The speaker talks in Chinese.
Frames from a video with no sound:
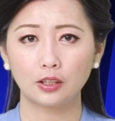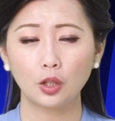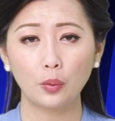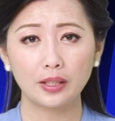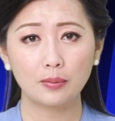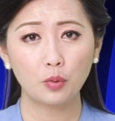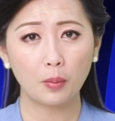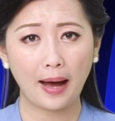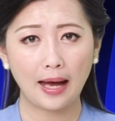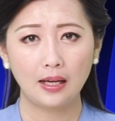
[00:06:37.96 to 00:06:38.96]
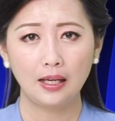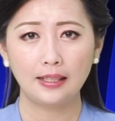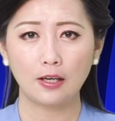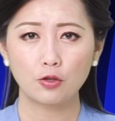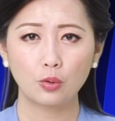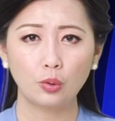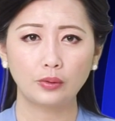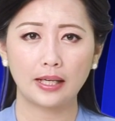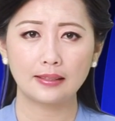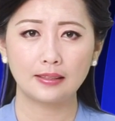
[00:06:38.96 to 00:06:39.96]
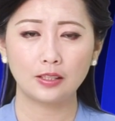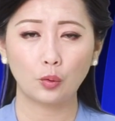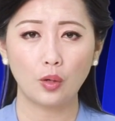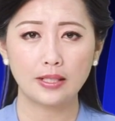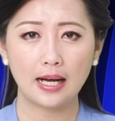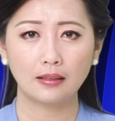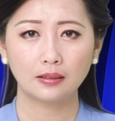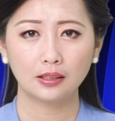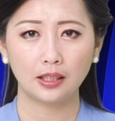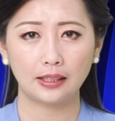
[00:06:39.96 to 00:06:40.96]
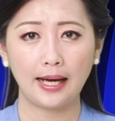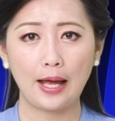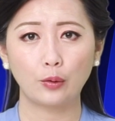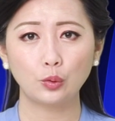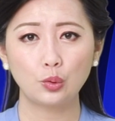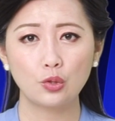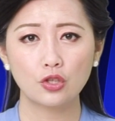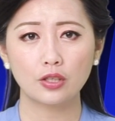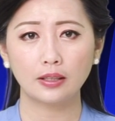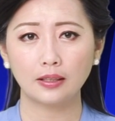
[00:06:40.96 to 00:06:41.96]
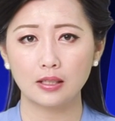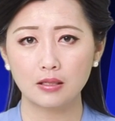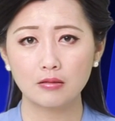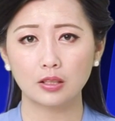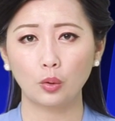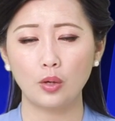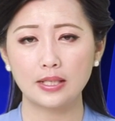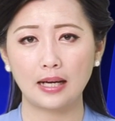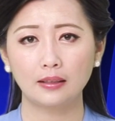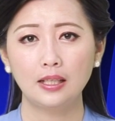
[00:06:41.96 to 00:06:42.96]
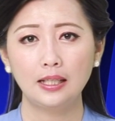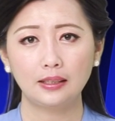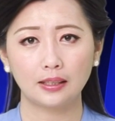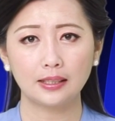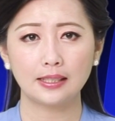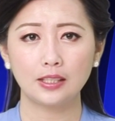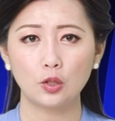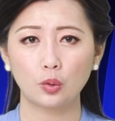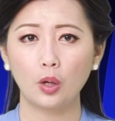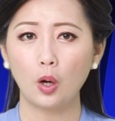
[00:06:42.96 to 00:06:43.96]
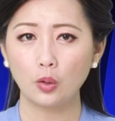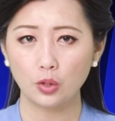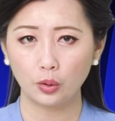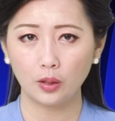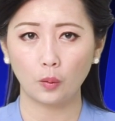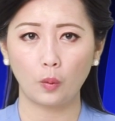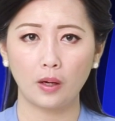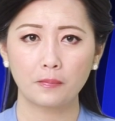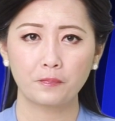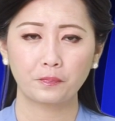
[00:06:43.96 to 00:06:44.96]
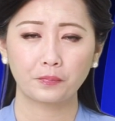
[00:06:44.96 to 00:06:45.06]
了特洛伊木马，让中共的经济扩张。可能还有军事和政治的扩张得以进入欧洲各国。